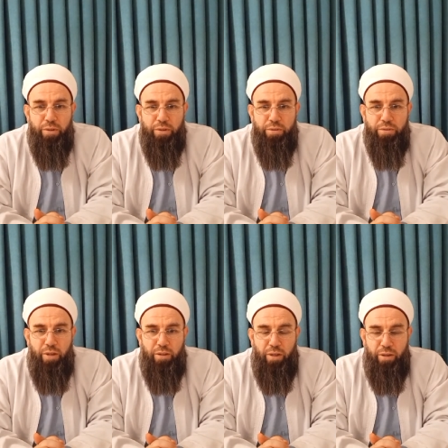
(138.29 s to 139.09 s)

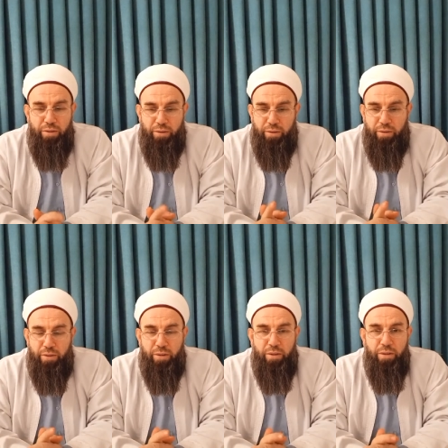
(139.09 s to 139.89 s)
insanlar
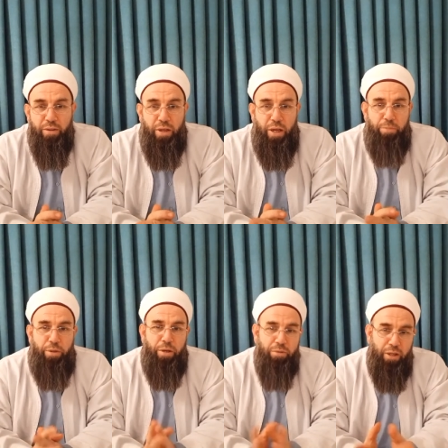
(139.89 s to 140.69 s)
e,
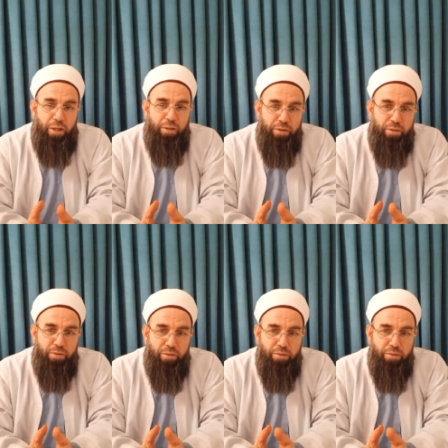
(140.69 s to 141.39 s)
hep evdeler